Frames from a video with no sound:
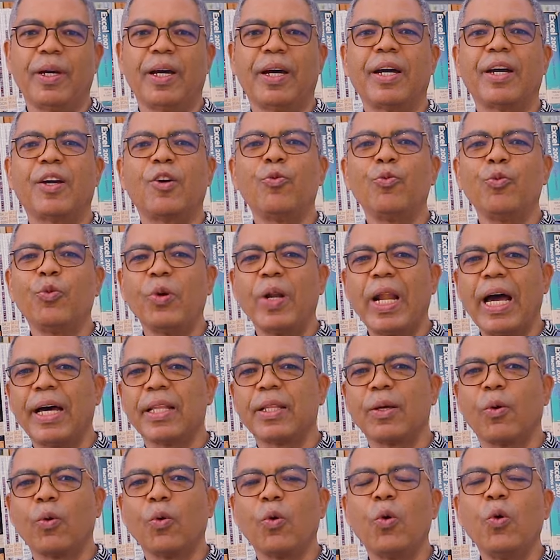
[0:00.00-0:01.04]

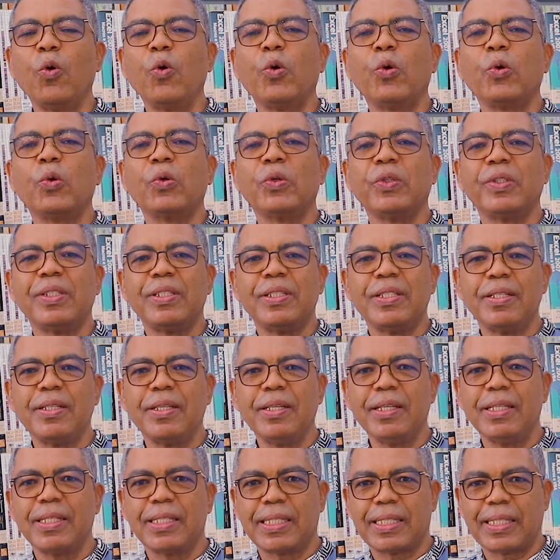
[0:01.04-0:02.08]
acumulado ao longo
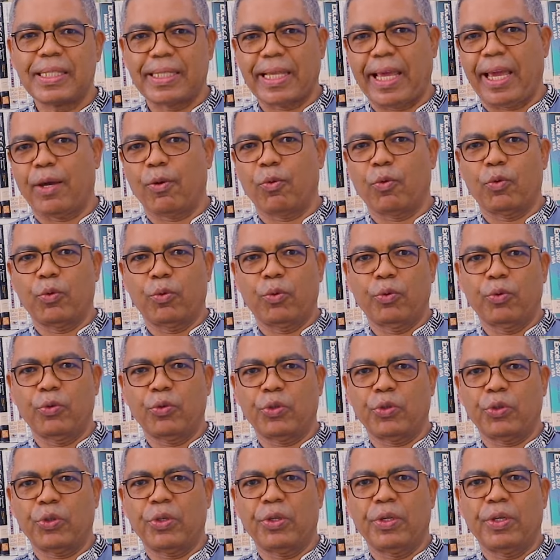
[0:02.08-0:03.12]
de
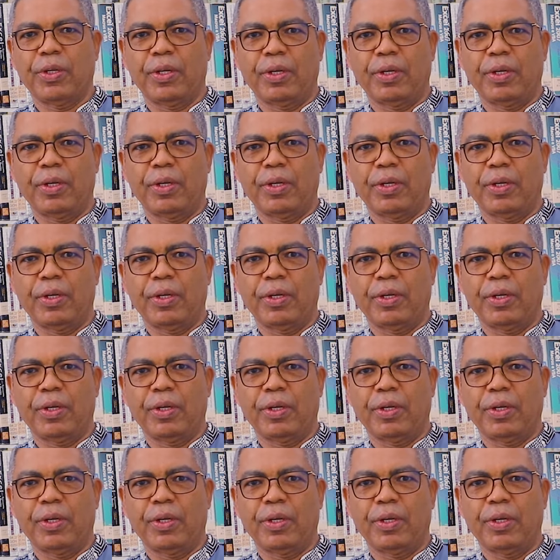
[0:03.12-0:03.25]
séculos,